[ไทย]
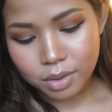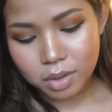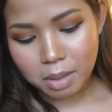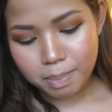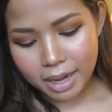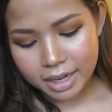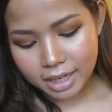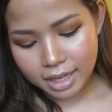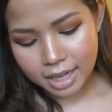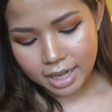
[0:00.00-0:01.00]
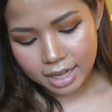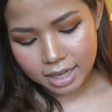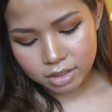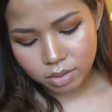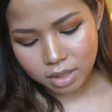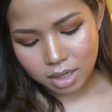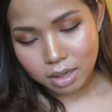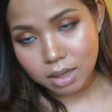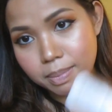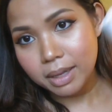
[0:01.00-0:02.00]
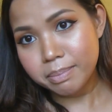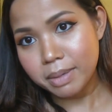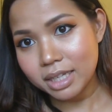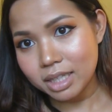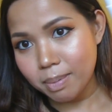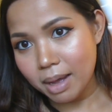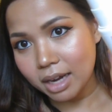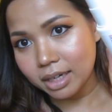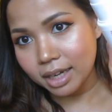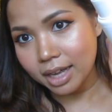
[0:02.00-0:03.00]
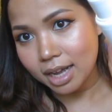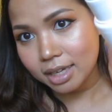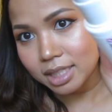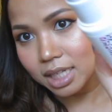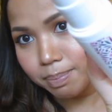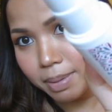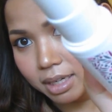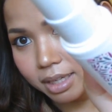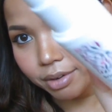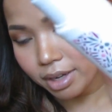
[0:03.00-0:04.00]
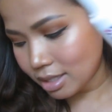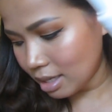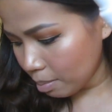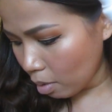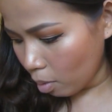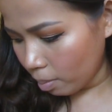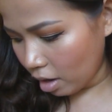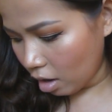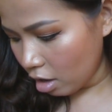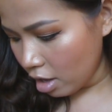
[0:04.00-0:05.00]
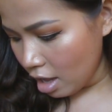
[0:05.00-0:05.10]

ตัวต่อไปนะคะ ตัวนี้เป็นผลิตภัณฑ์นะคะ ที่เป็นเกี่ยวกับเส้นผมเนาะ